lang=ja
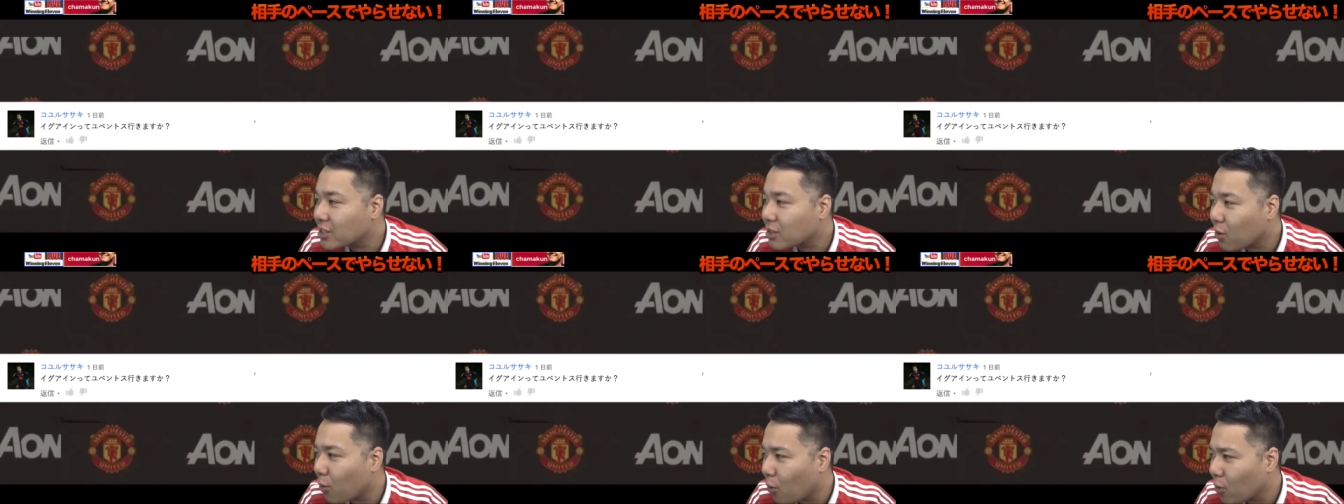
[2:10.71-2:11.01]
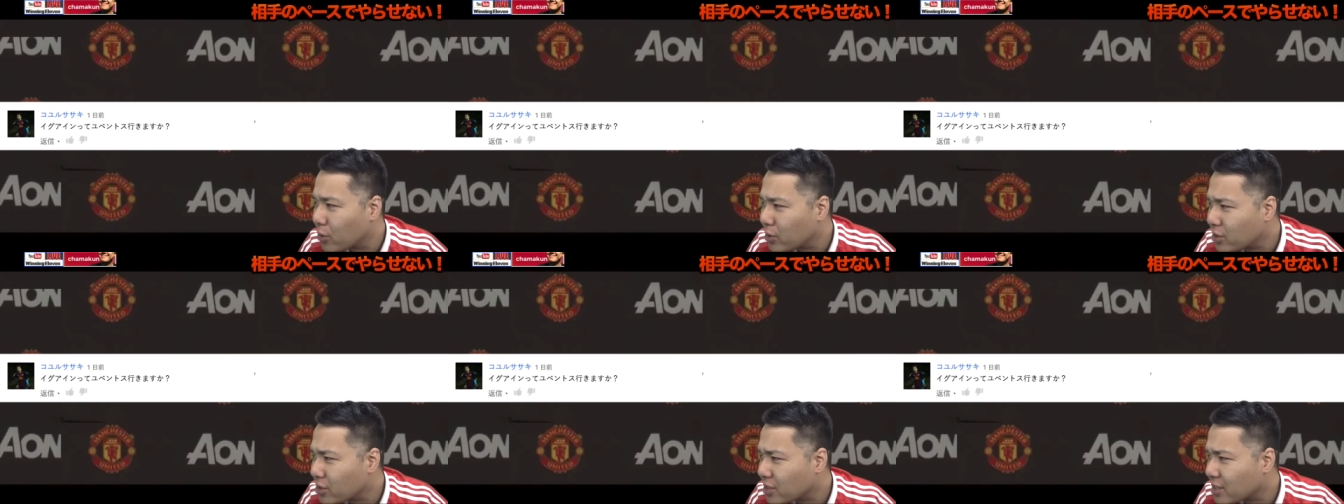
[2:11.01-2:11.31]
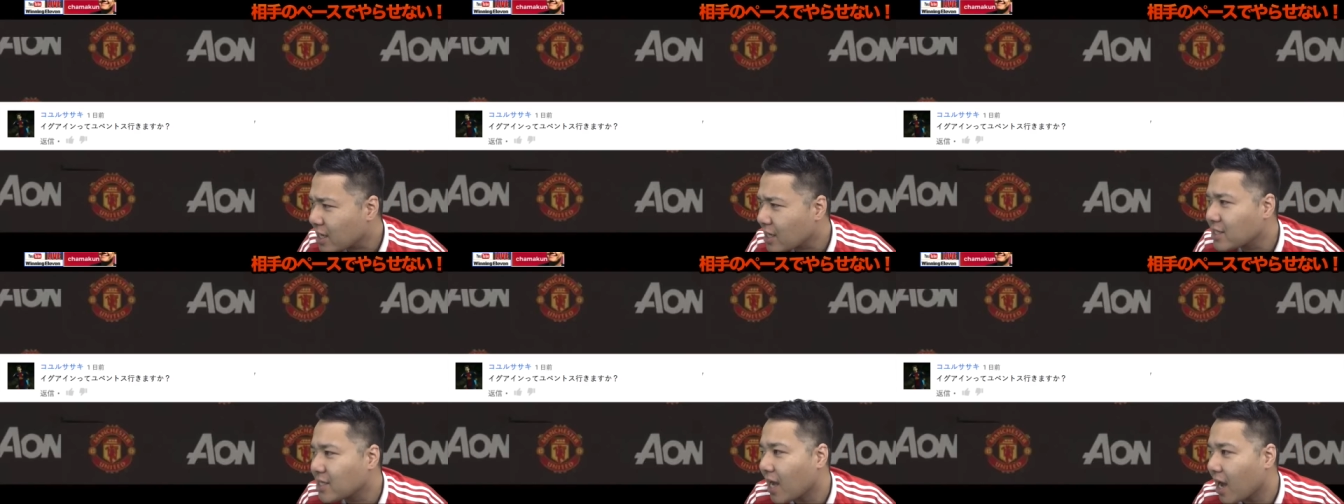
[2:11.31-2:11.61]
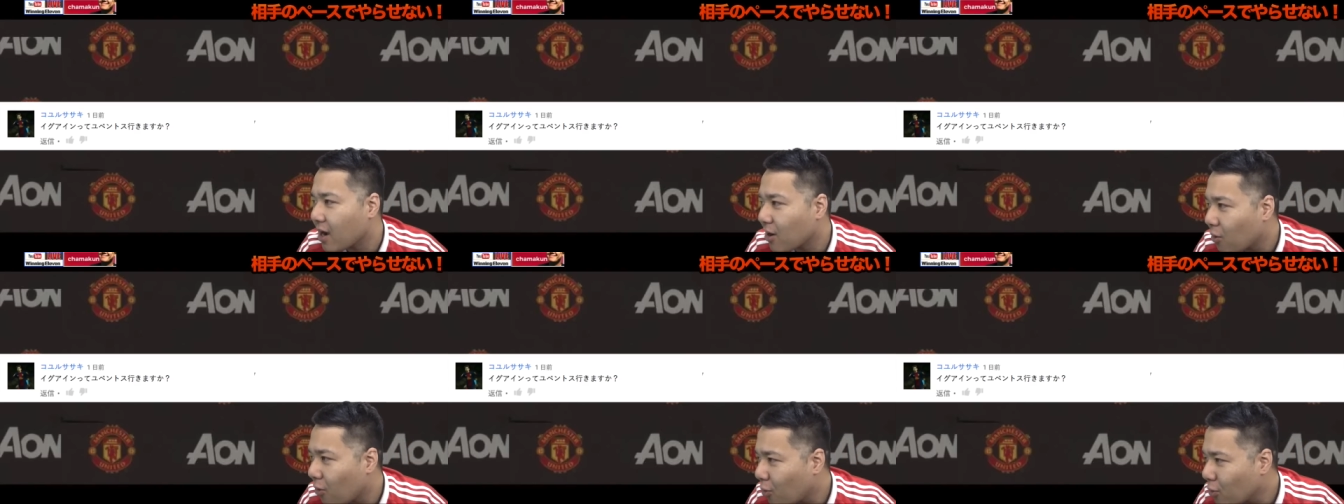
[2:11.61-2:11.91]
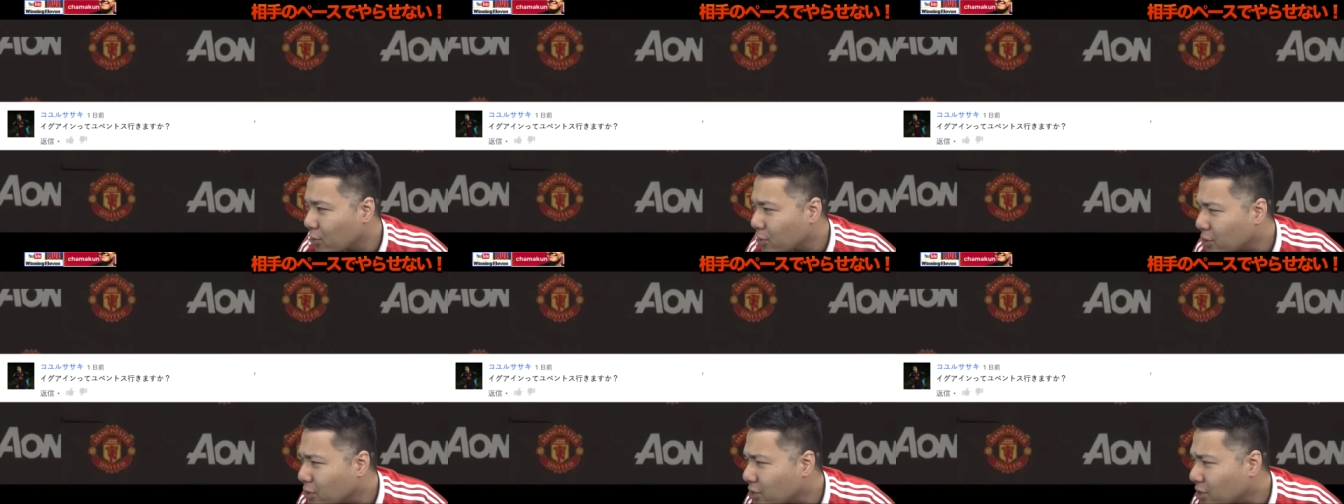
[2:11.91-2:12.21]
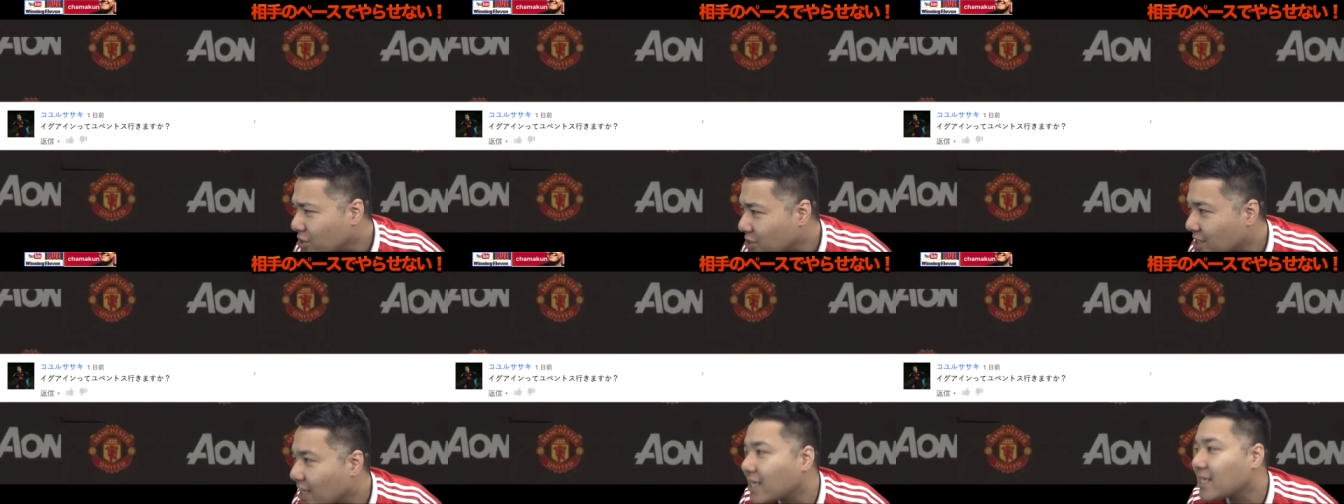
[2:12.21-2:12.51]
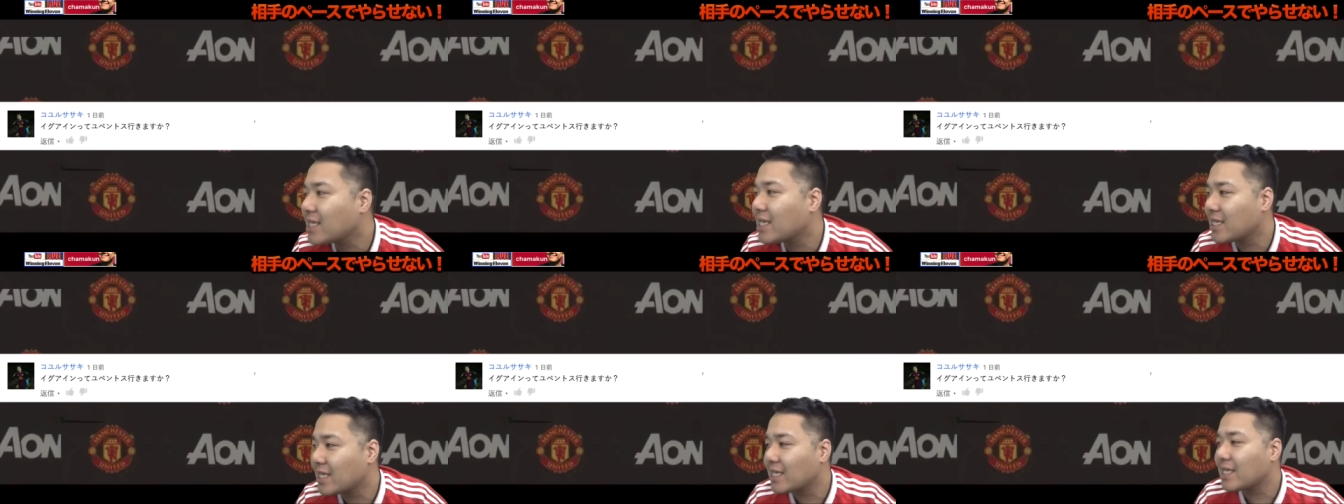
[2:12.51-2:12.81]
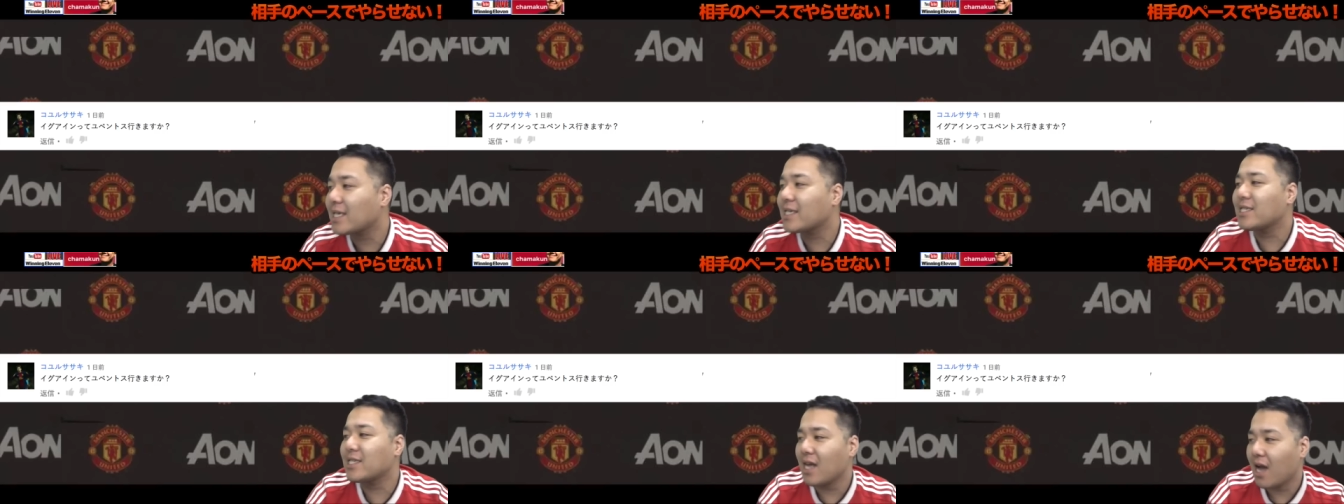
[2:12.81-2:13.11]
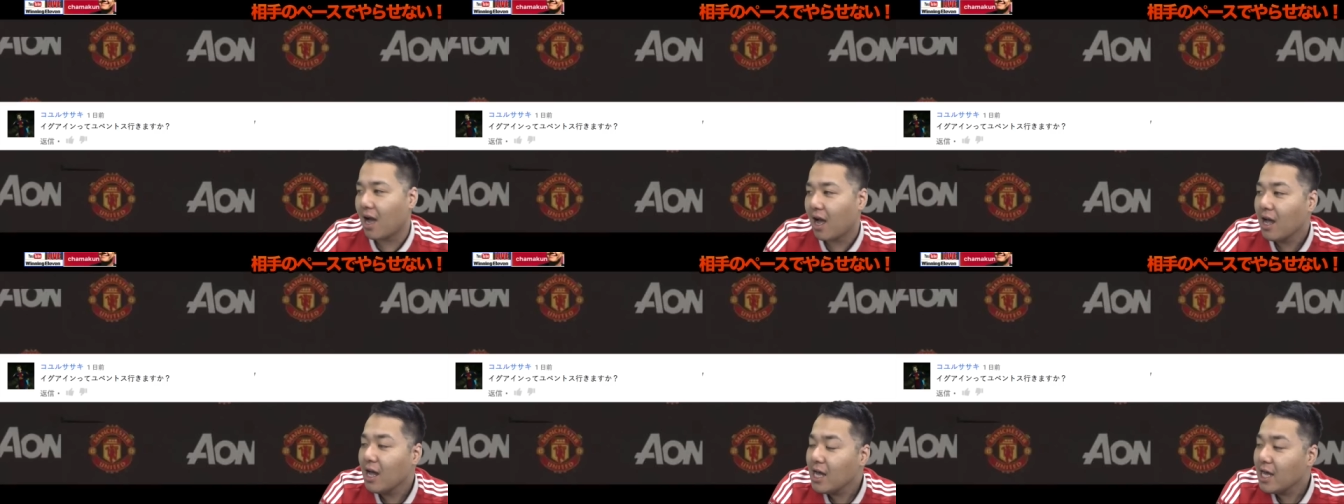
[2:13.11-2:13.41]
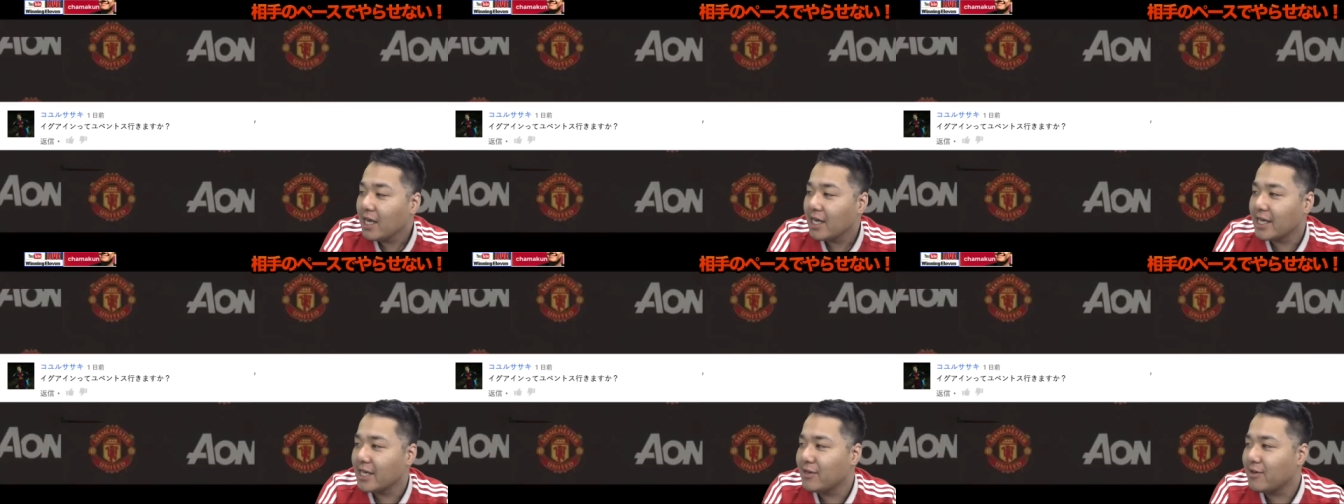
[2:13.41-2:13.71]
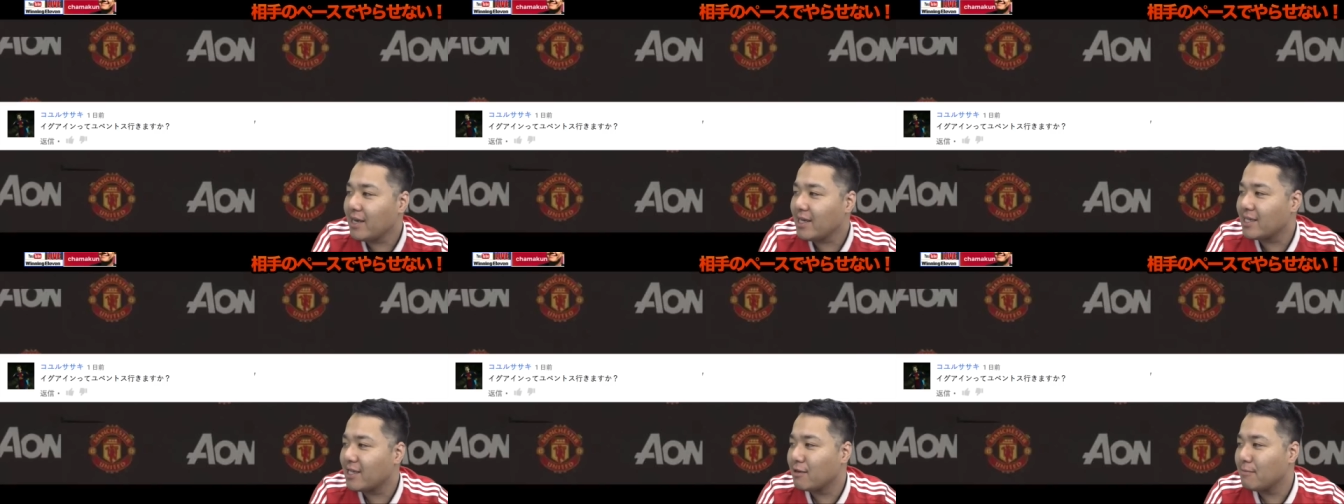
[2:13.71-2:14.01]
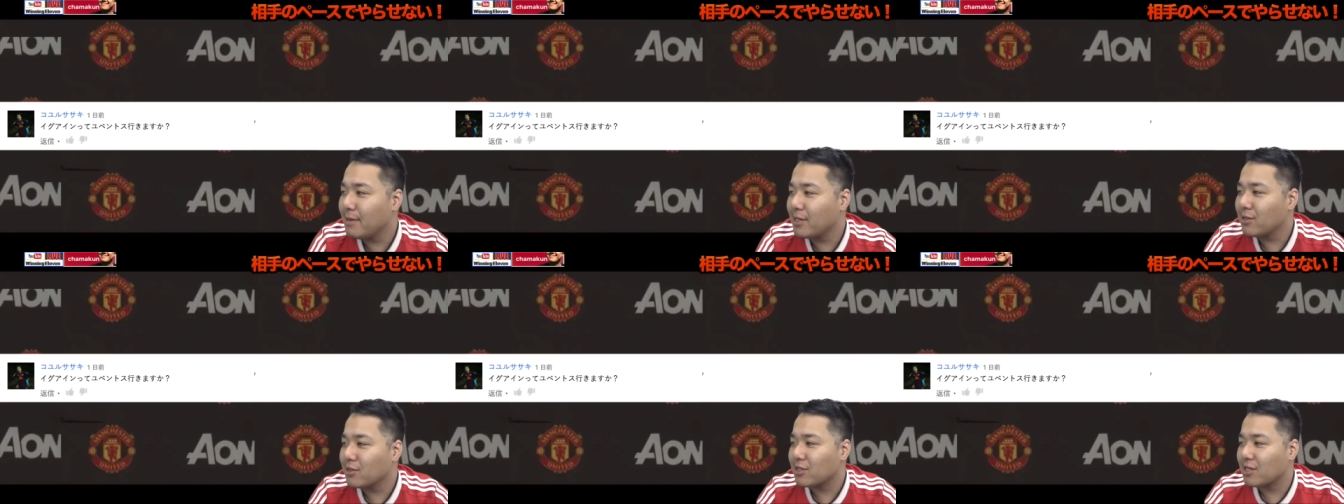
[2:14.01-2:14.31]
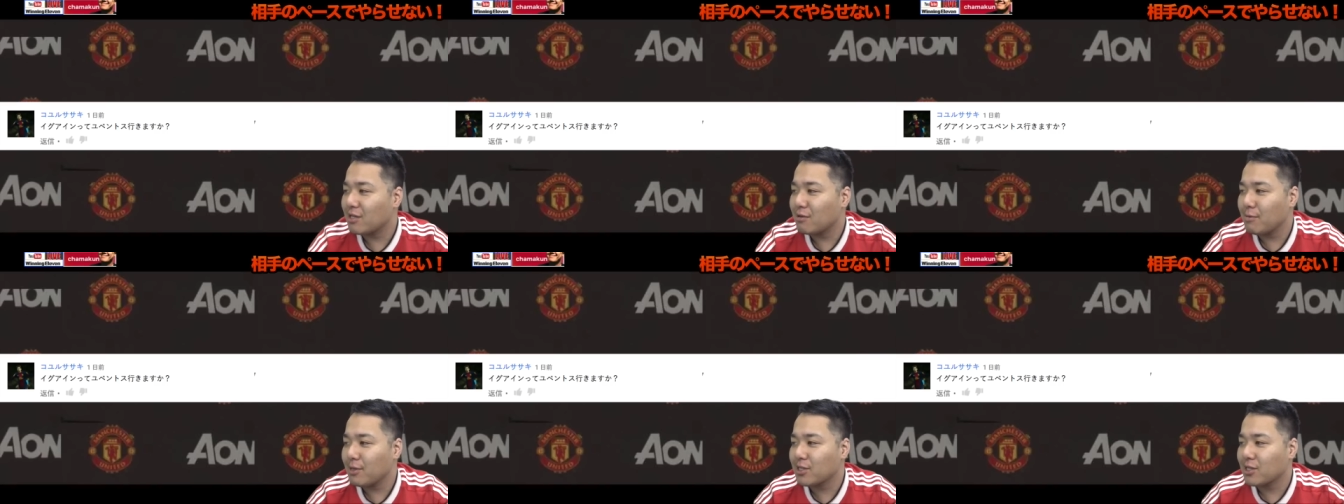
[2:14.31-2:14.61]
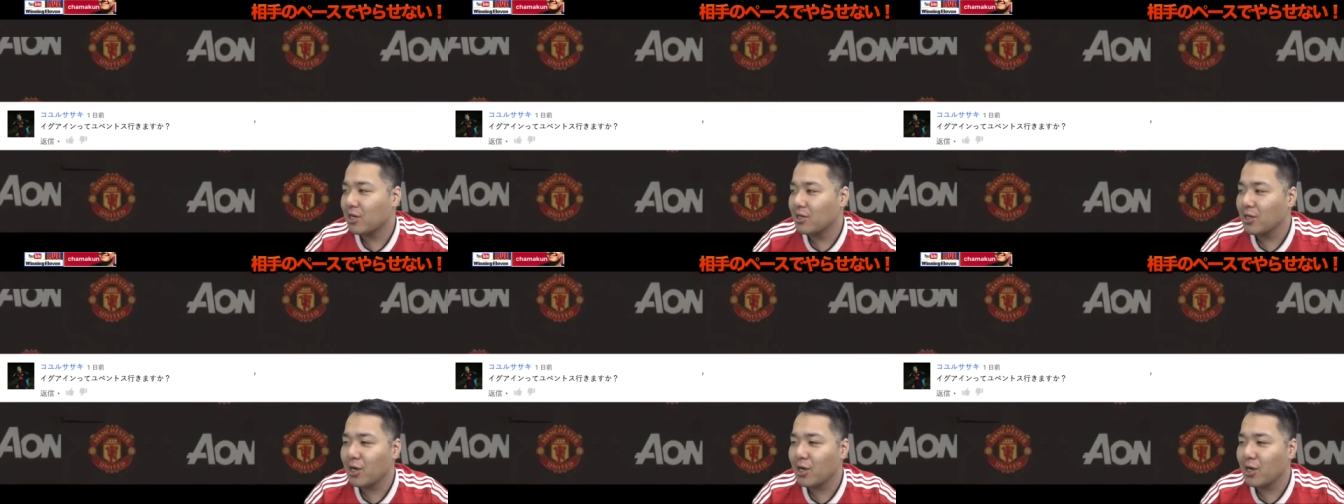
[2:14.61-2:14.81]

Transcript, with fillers: 小ゆるさきさん、小ゆるさきさ、佐々木さん、イグアインとユベントス行きますか？